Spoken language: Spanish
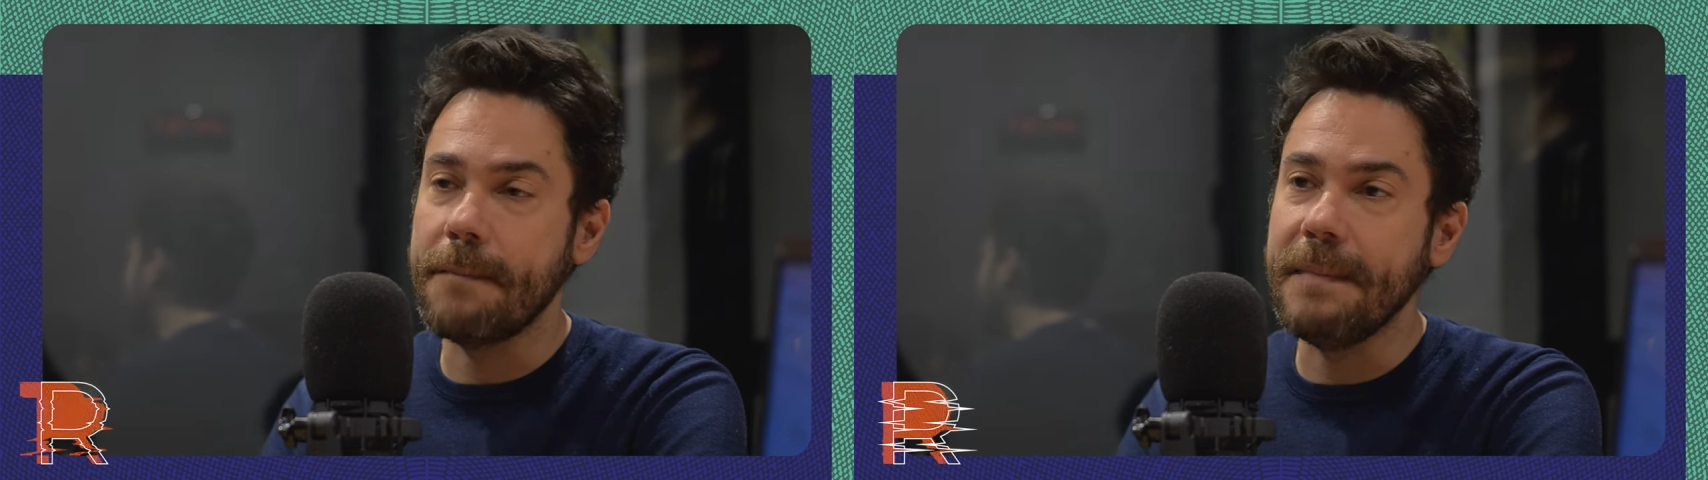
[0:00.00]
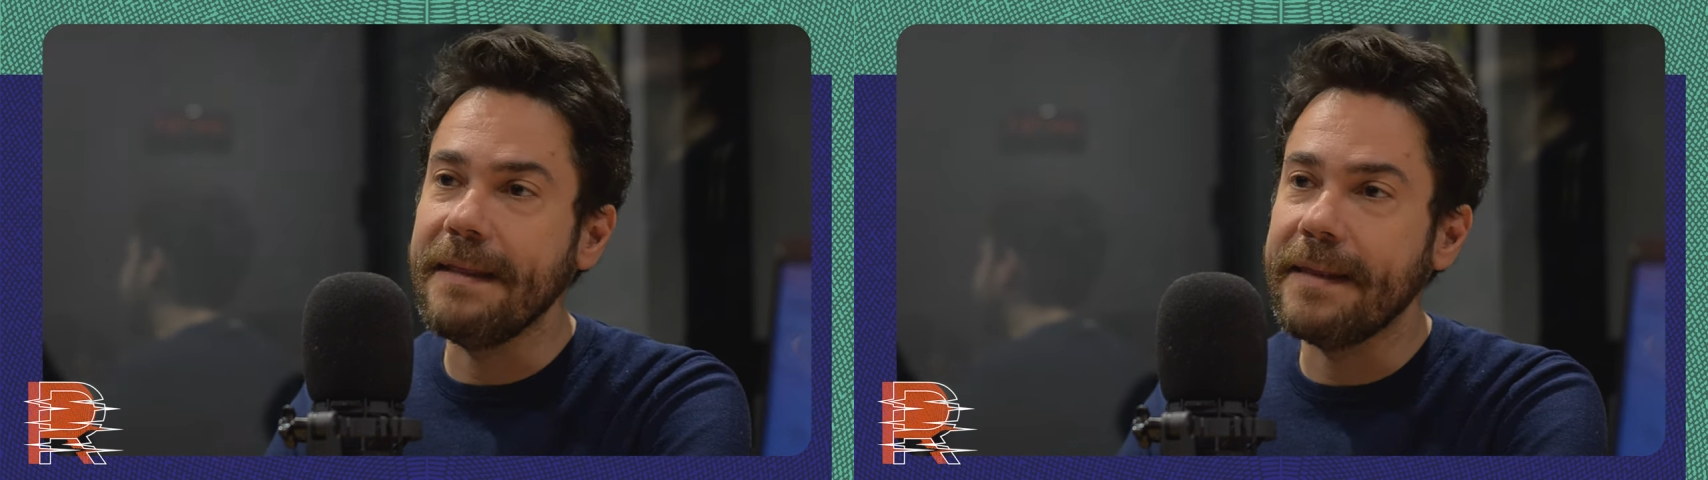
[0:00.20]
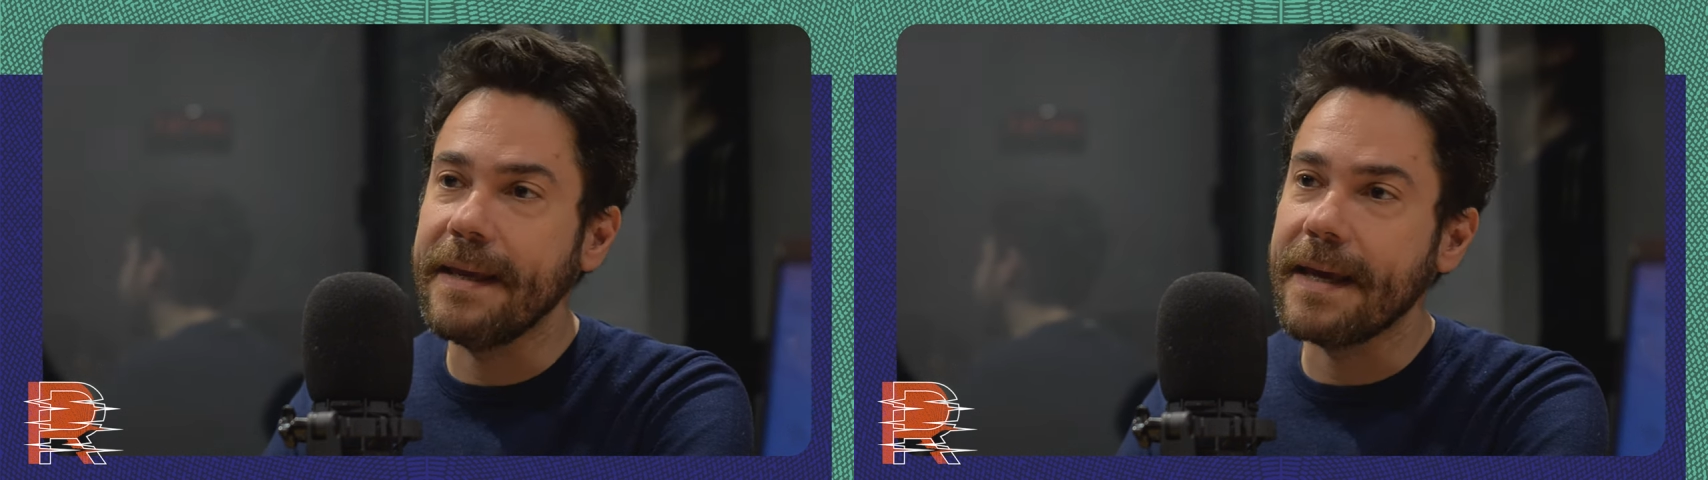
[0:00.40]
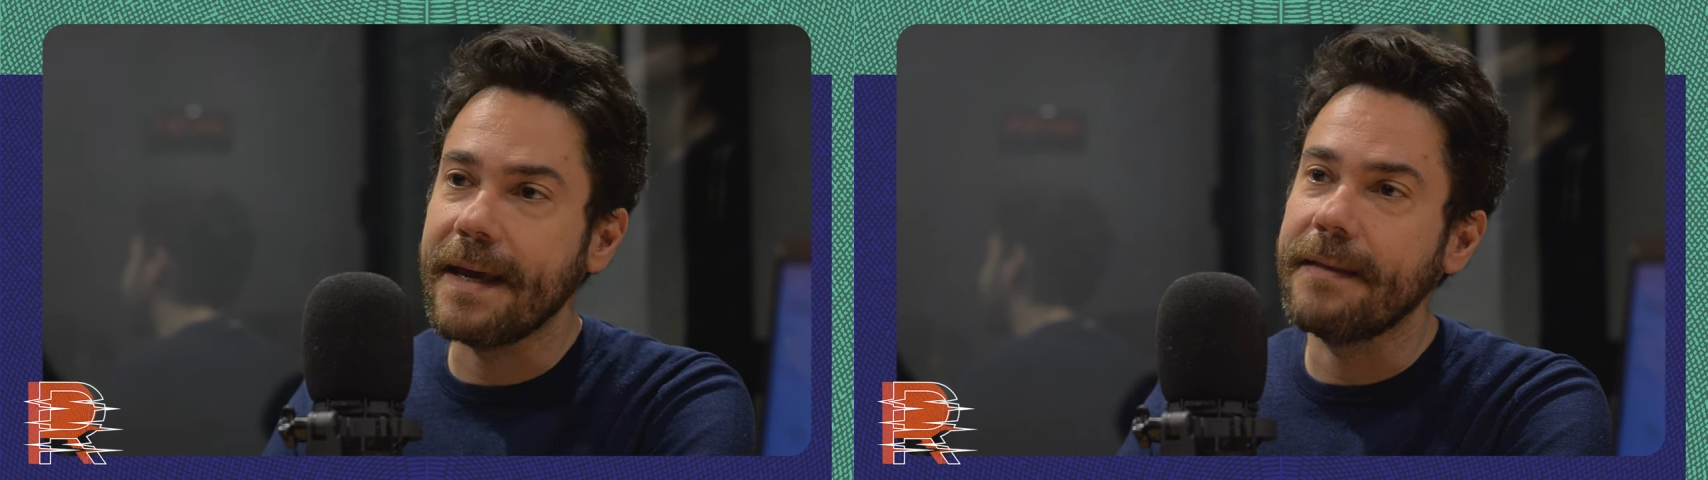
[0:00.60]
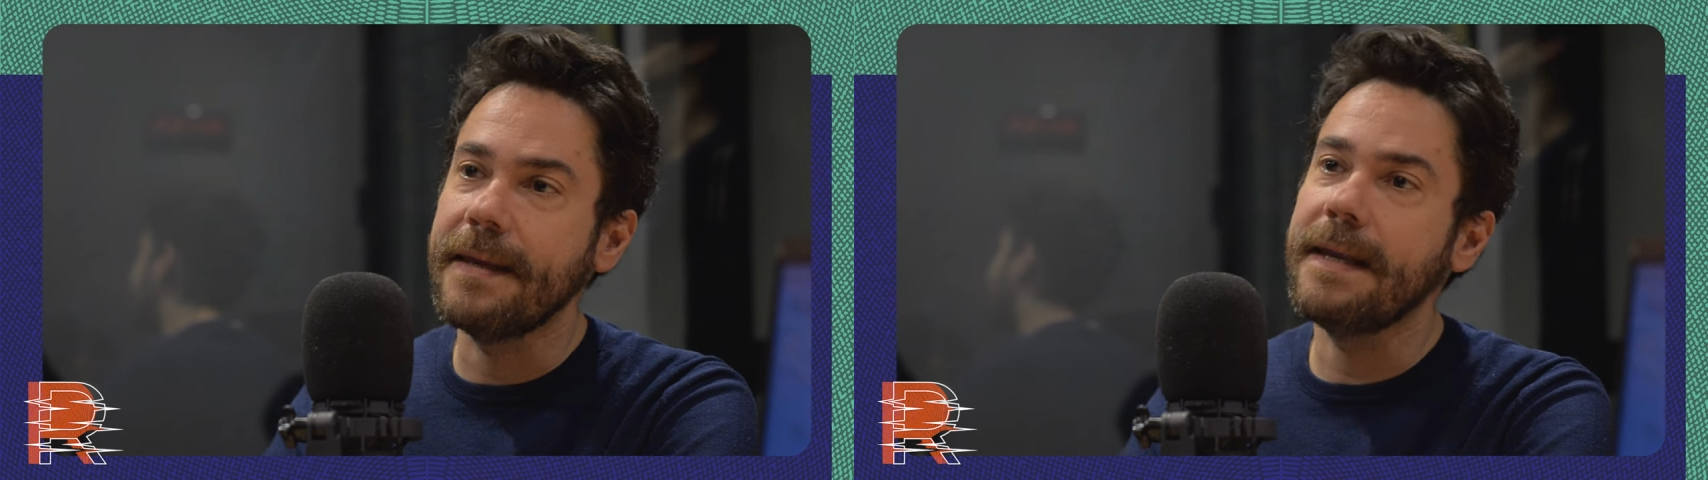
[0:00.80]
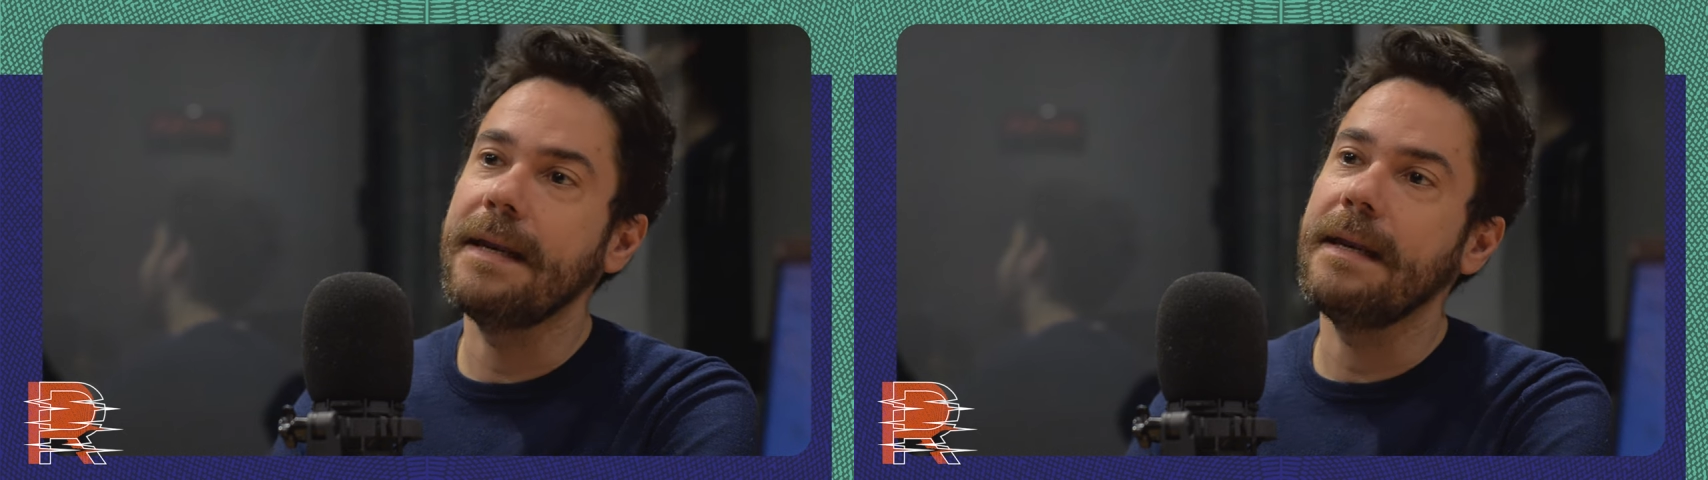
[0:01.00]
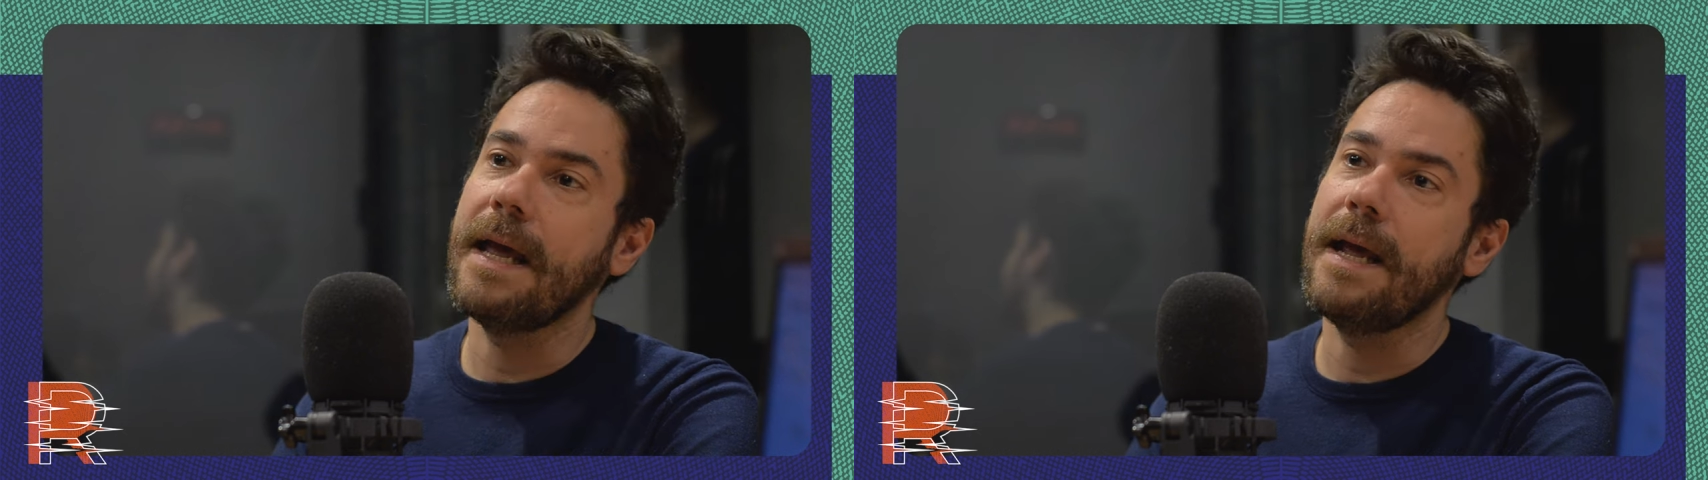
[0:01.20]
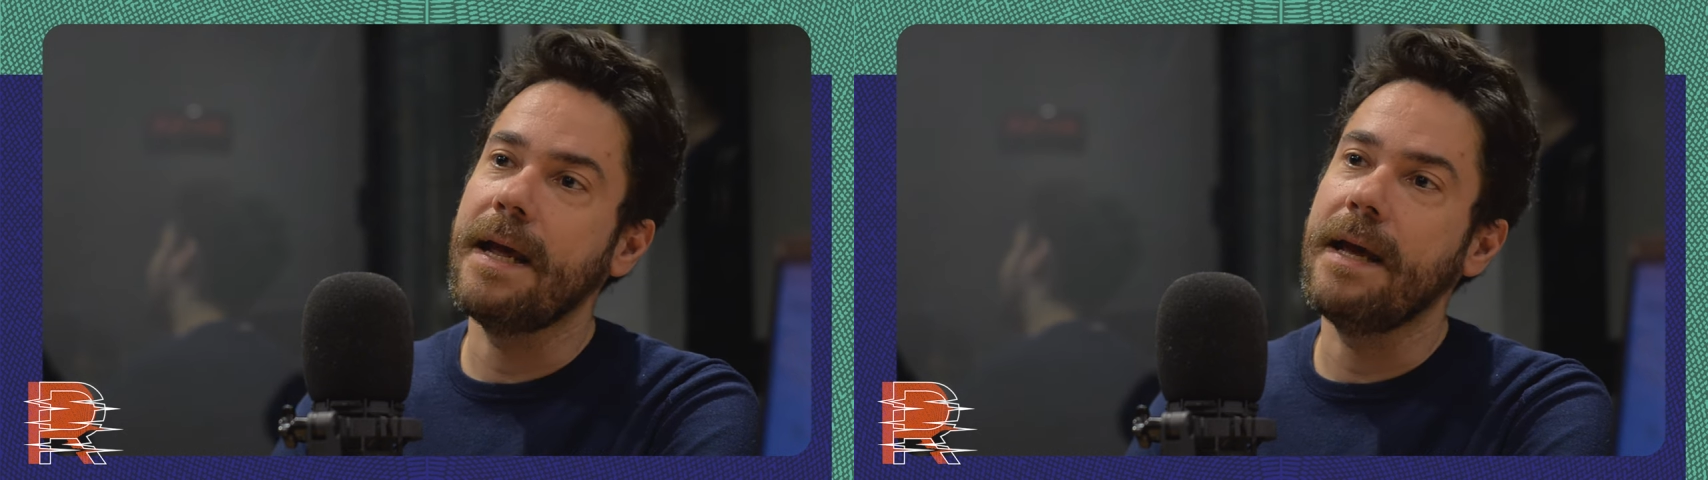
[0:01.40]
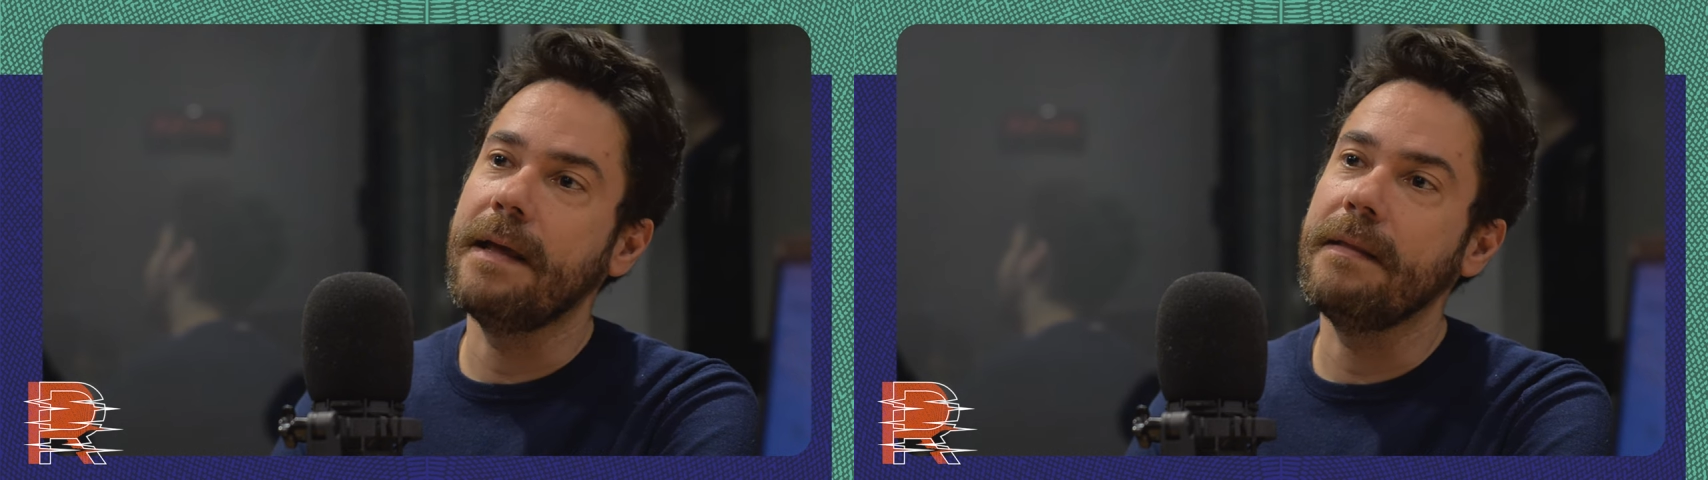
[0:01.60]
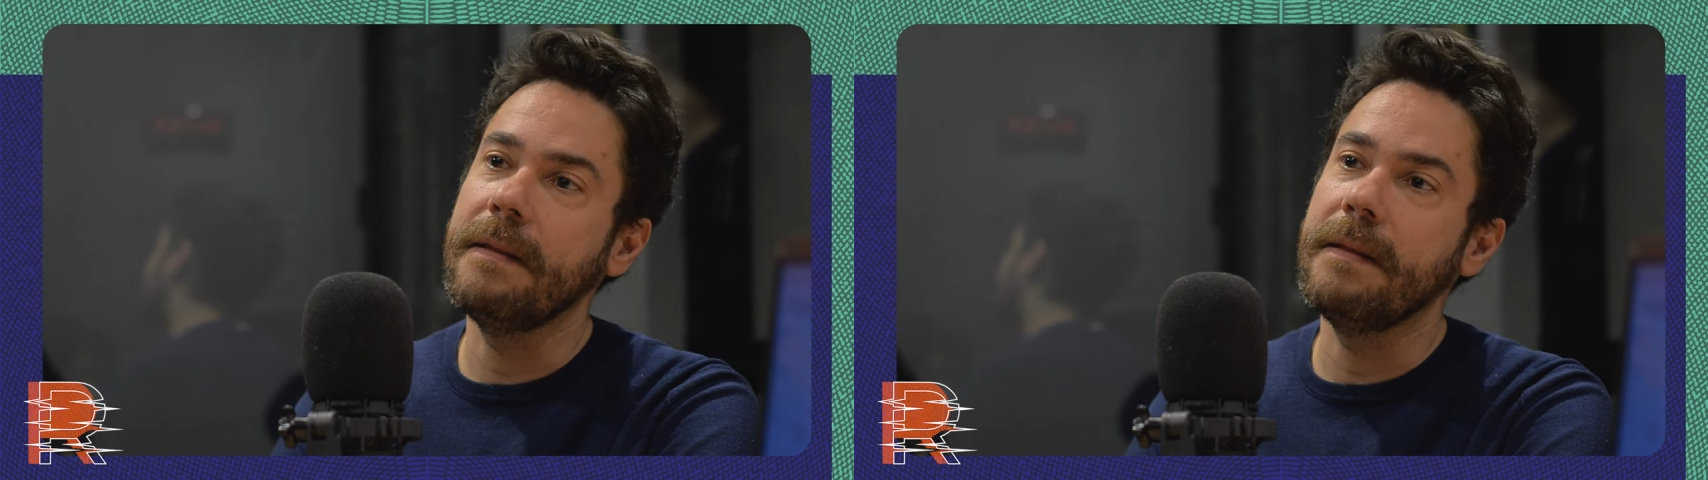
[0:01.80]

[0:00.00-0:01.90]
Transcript: mítica del, ah,